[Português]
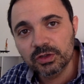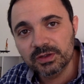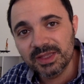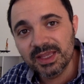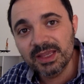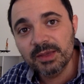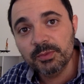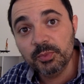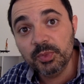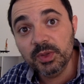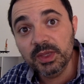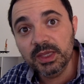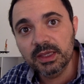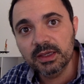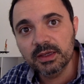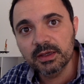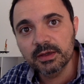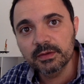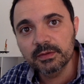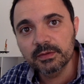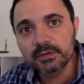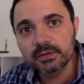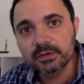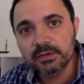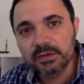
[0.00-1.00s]
tenho
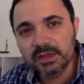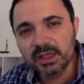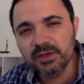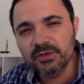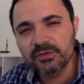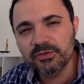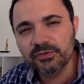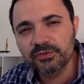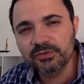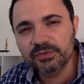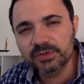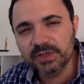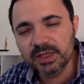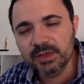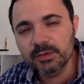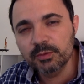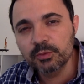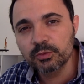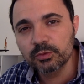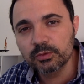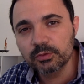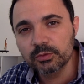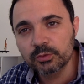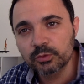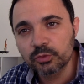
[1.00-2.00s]
pica, tenho, tenho
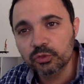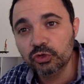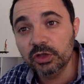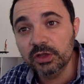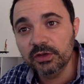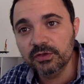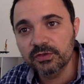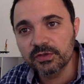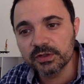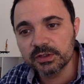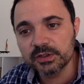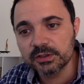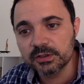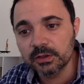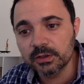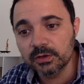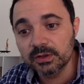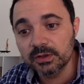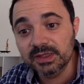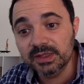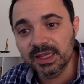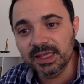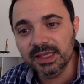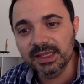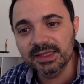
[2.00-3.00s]
motivação
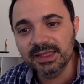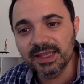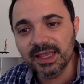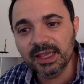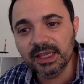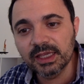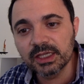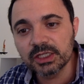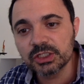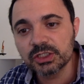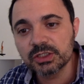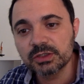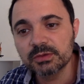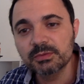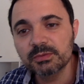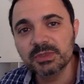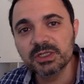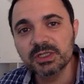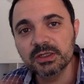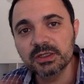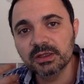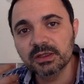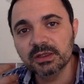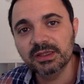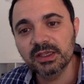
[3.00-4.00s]
e tenho ideias,
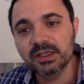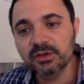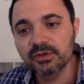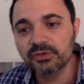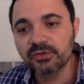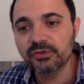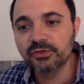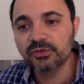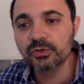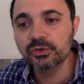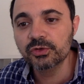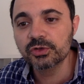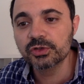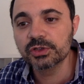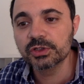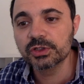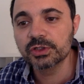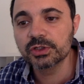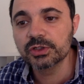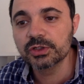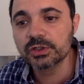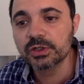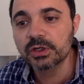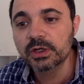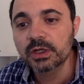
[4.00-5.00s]
mas não tenho
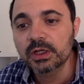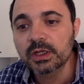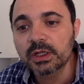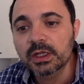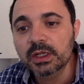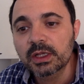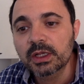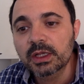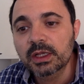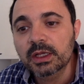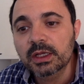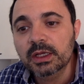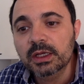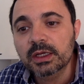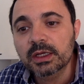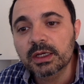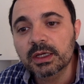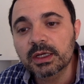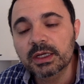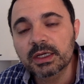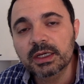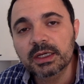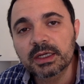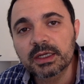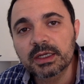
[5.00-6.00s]
forças.
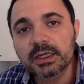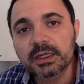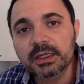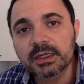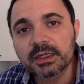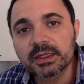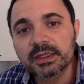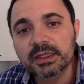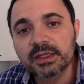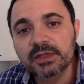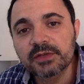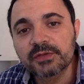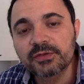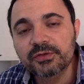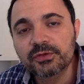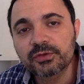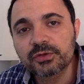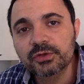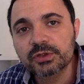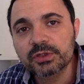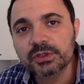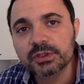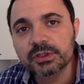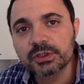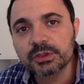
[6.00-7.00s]
Uh, não tenho
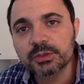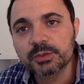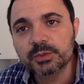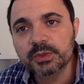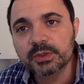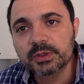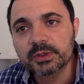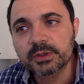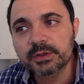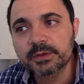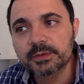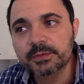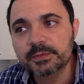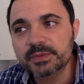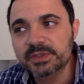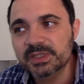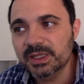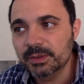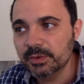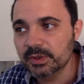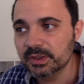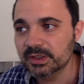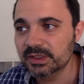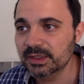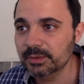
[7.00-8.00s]
forças para.
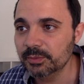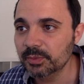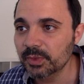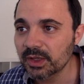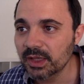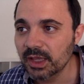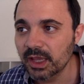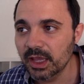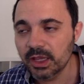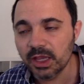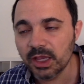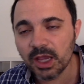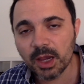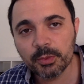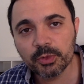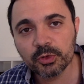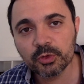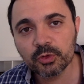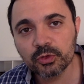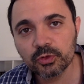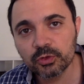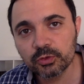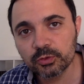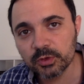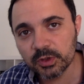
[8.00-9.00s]
Sabe? Tipo, aí abro
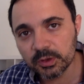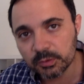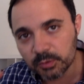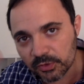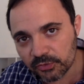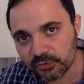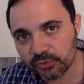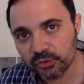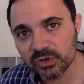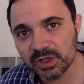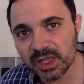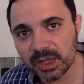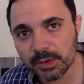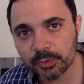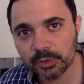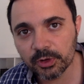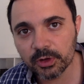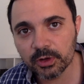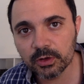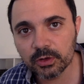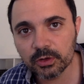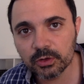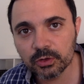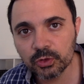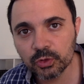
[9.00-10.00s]
uma, uma folha em
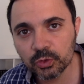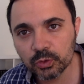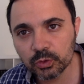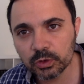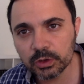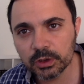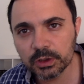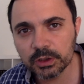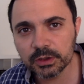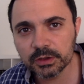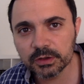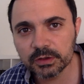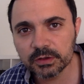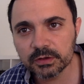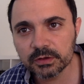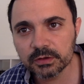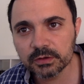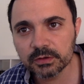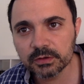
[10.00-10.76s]
branco no Word